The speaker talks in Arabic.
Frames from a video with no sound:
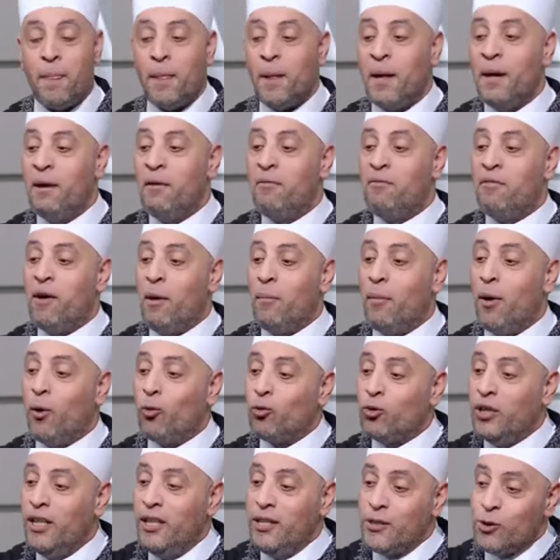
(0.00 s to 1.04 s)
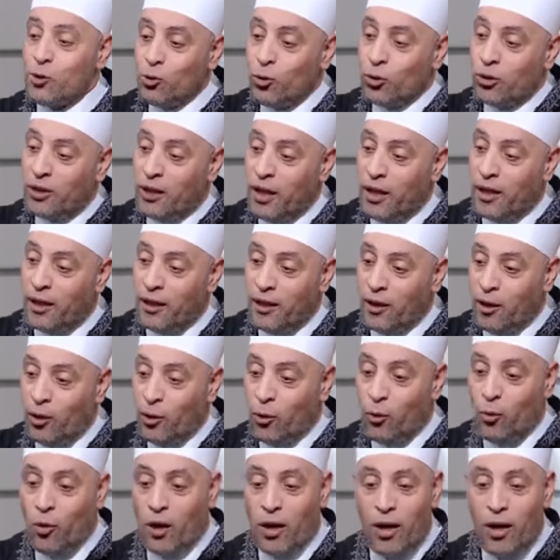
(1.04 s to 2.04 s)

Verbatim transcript: فموضع الصوت ده اللي هو